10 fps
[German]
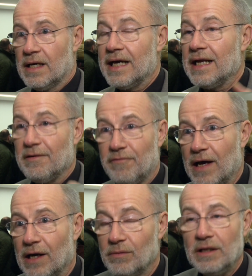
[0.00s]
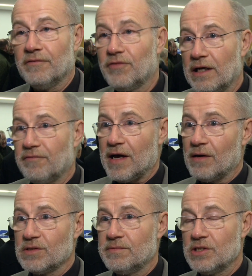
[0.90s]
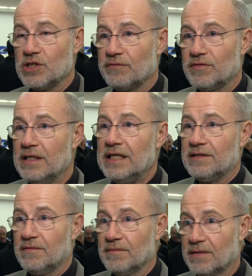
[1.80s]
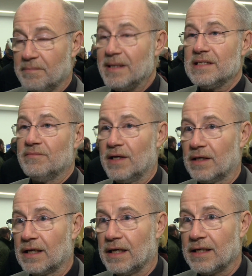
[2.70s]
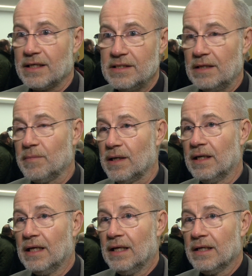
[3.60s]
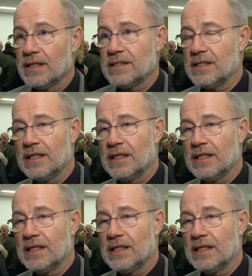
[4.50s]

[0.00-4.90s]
Eine Erfahrung, die von Erfahrungswissenschaften nicht gemessen werden kann. Daran sieht man, dass es